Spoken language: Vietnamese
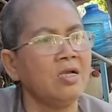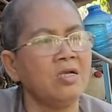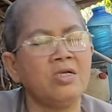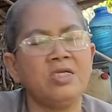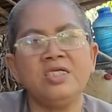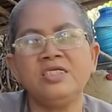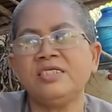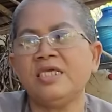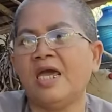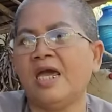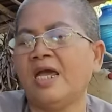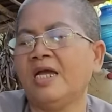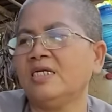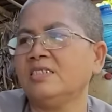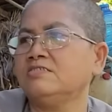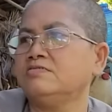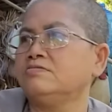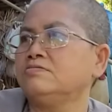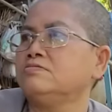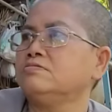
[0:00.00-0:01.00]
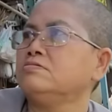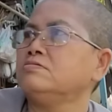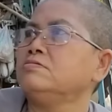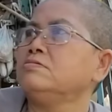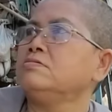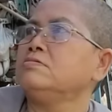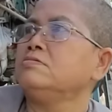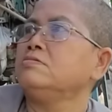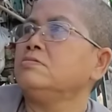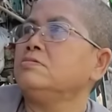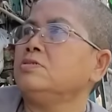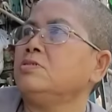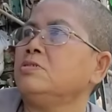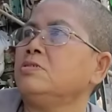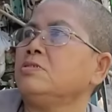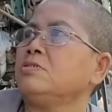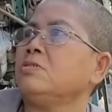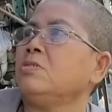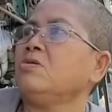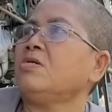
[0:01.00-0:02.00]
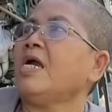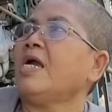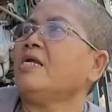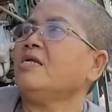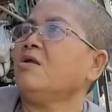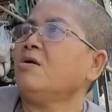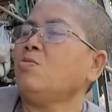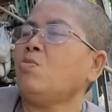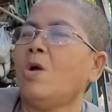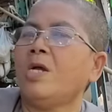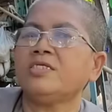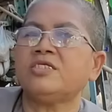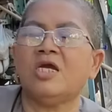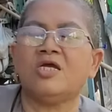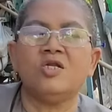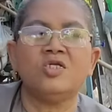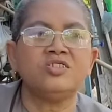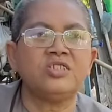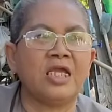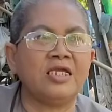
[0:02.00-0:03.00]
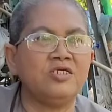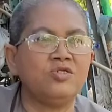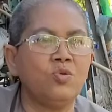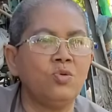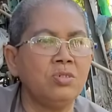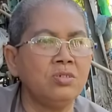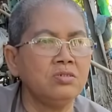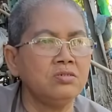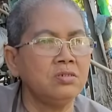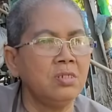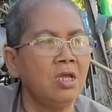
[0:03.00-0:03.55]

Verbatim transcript: kiến vàng nó cắn nó quá trời nó chạy xuống